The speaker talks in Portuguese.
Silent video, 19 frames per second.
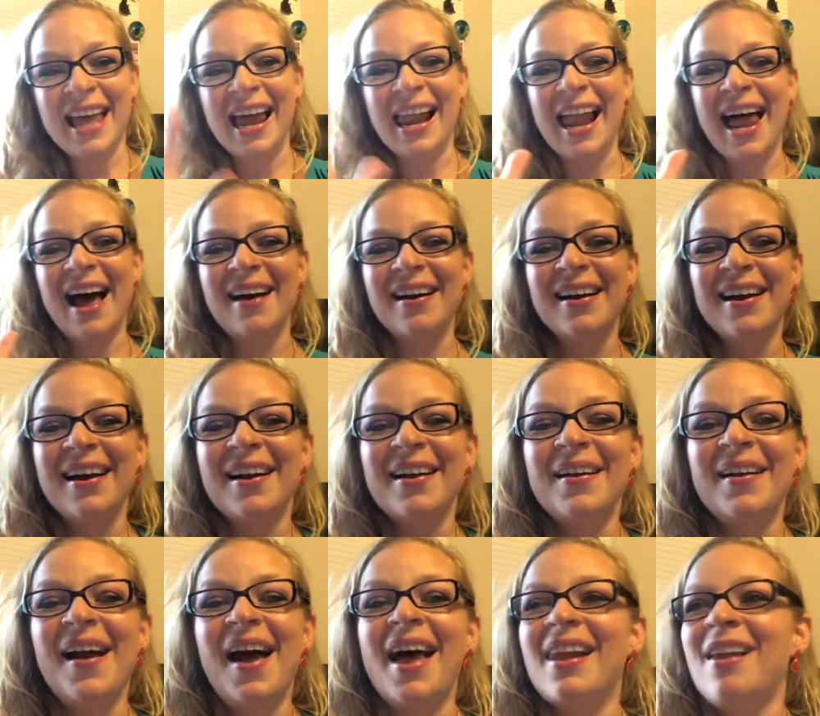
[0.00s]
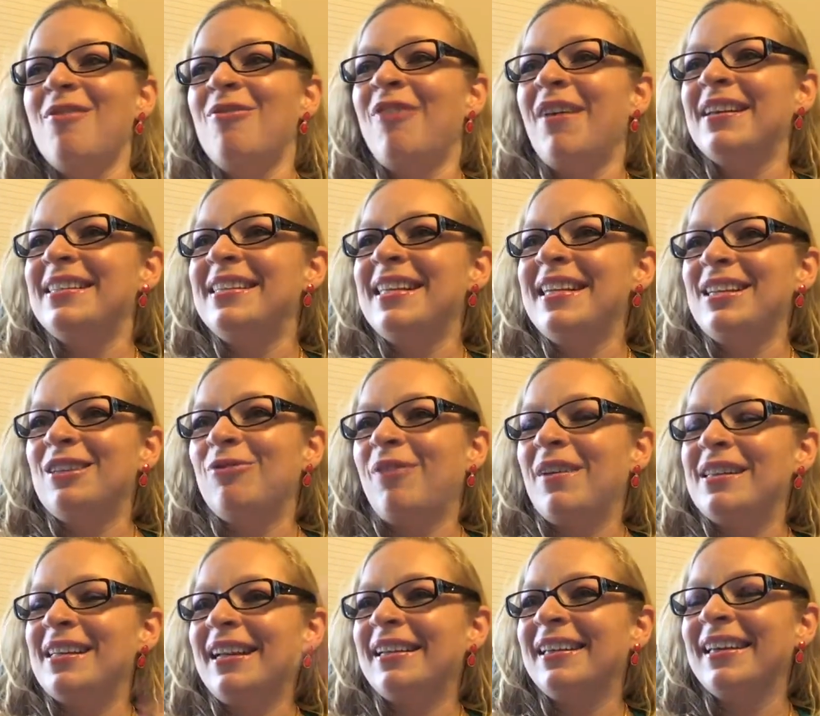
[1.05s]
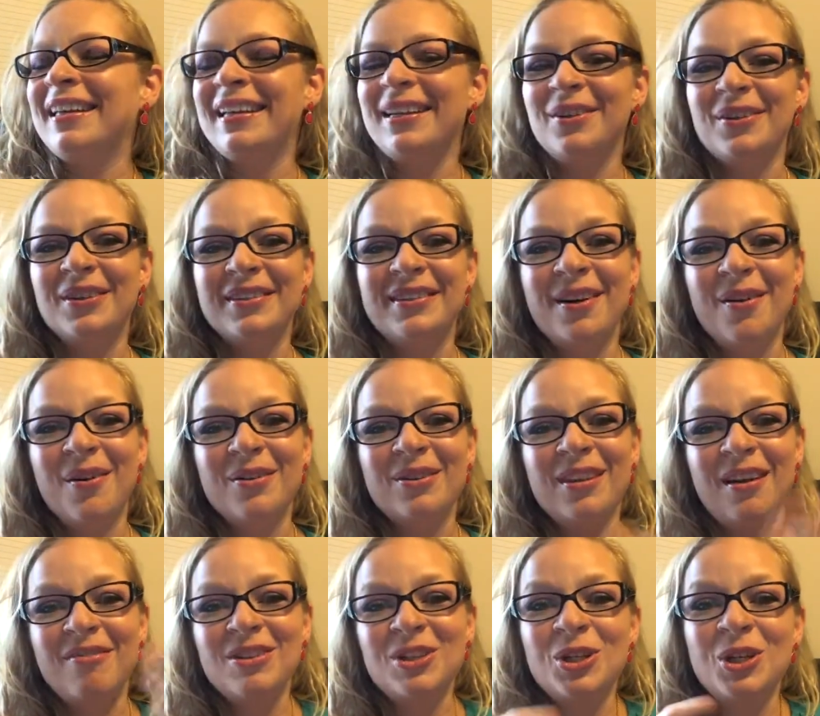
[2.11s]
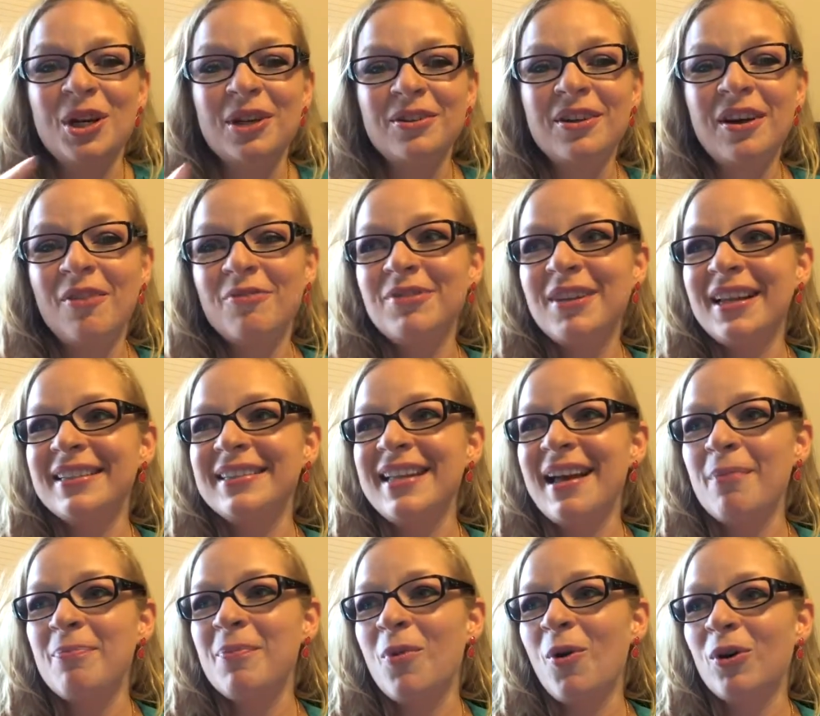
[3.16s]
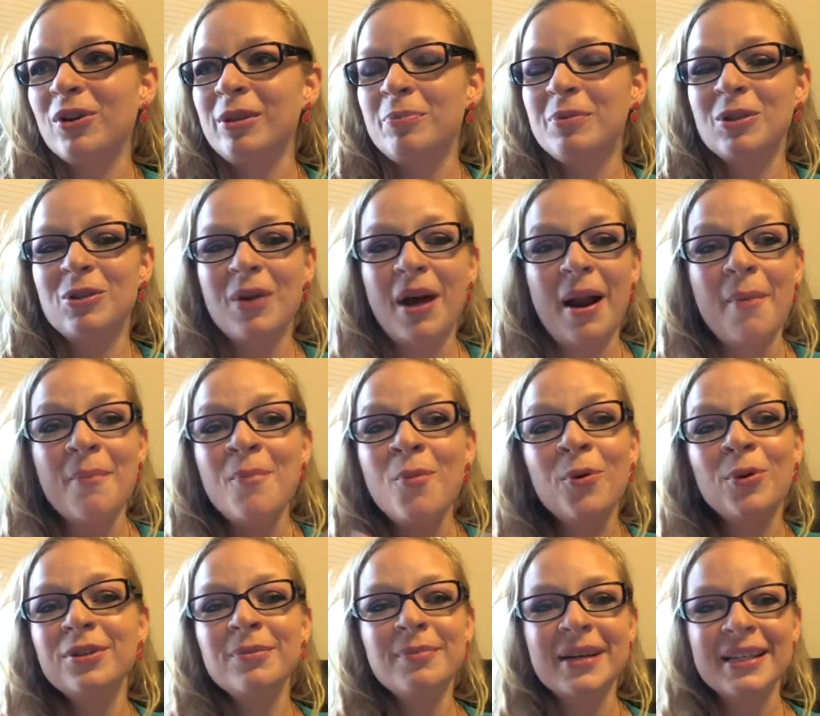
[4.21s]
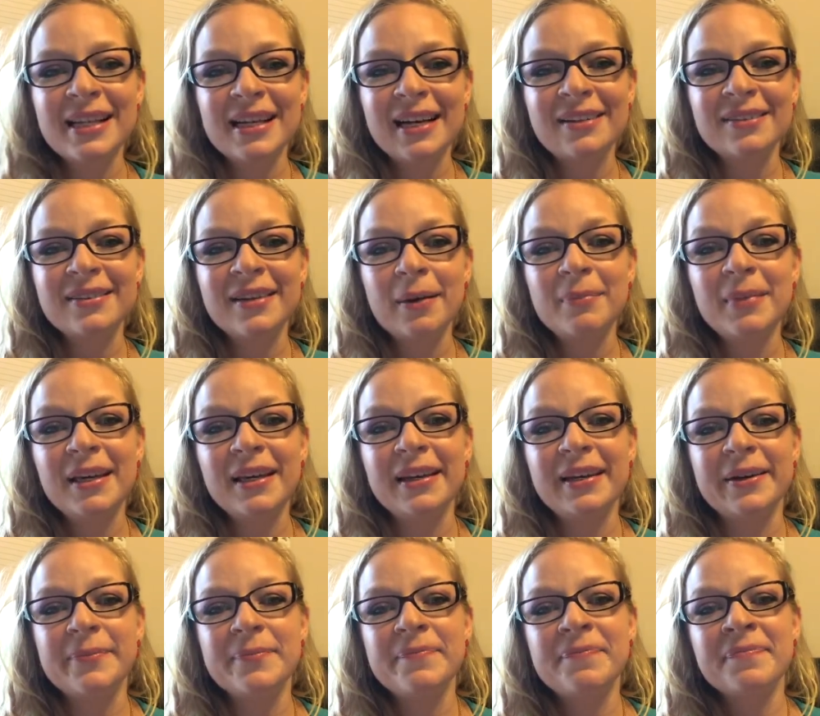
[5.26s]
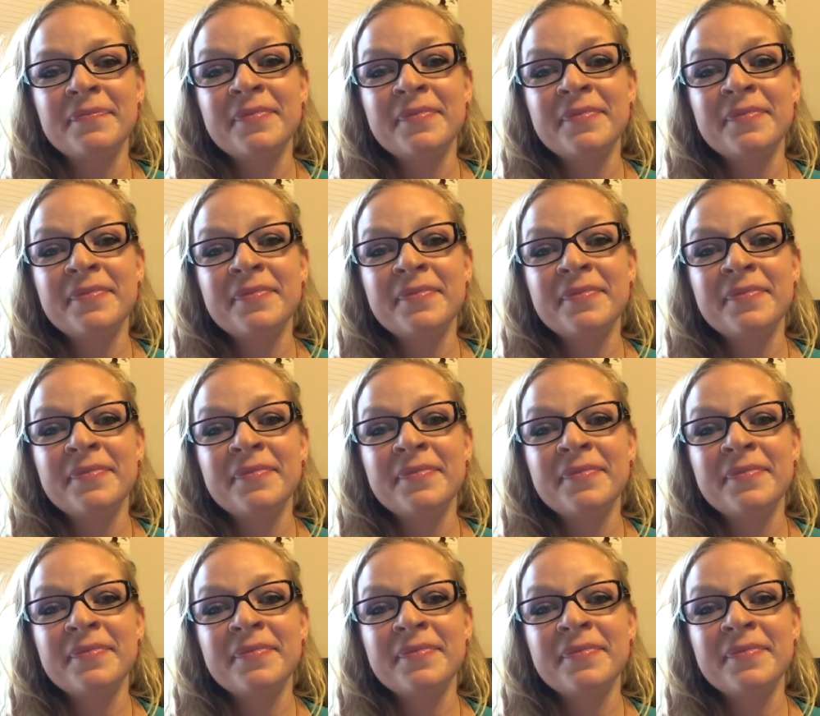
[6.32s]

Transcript: sei lá, ela faz isso, faz aquilo. Então eu tava achando que a vida da outra pessoa era muito mais legal do que a minha.